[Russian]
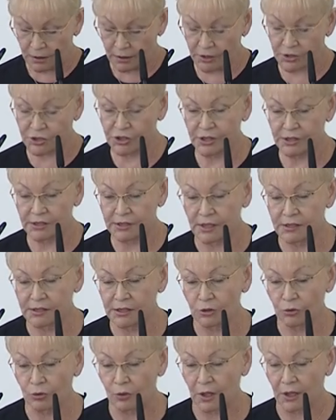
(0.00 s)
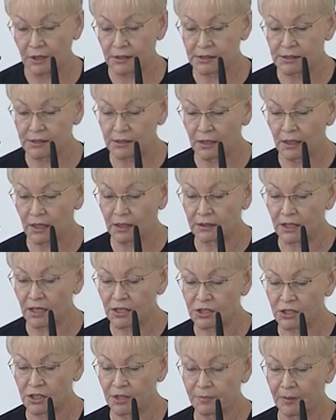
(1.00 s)
жизненной ситуации, а
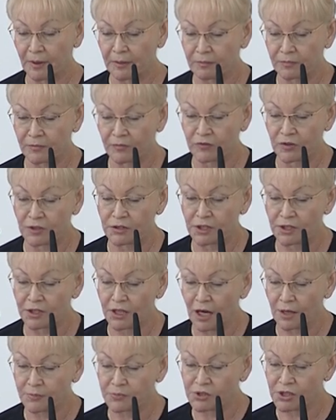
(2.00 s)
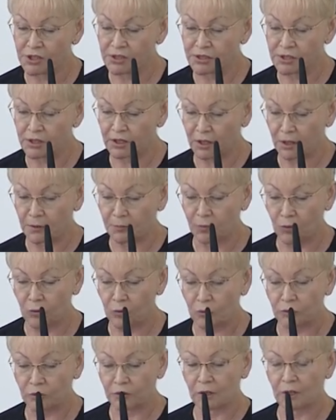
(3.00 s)
также на проведение общественных
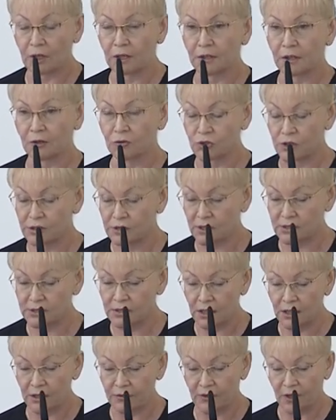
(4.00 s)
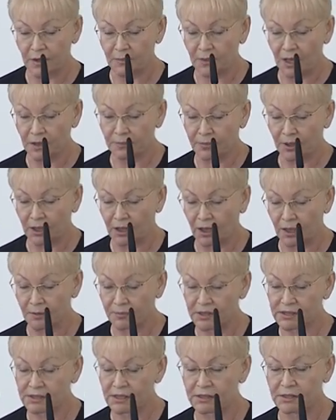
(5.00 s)
работ, как я уже сказала, в рамках
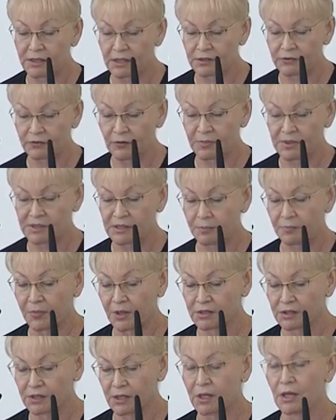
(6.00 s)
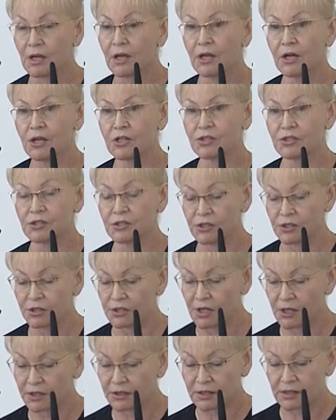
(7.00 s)
программы содействия безопасной
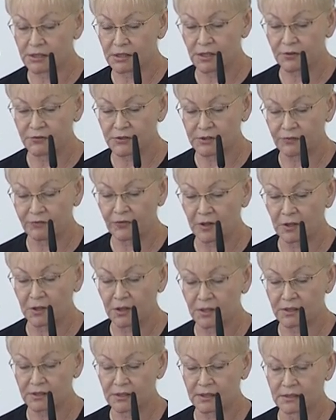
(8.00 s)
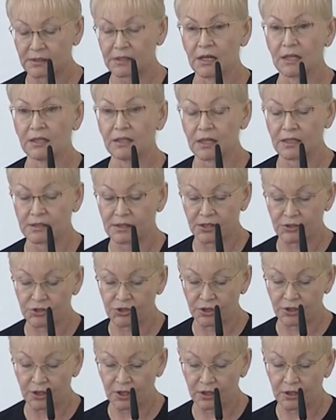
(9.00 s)
жизнедеятельности в сфере социальной
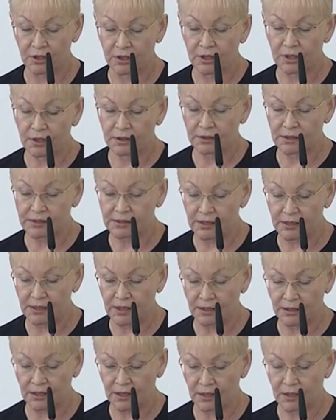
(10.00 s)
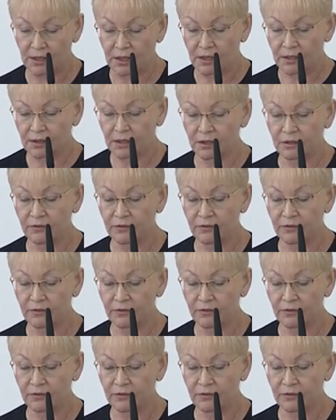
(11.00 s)
защиты населения. На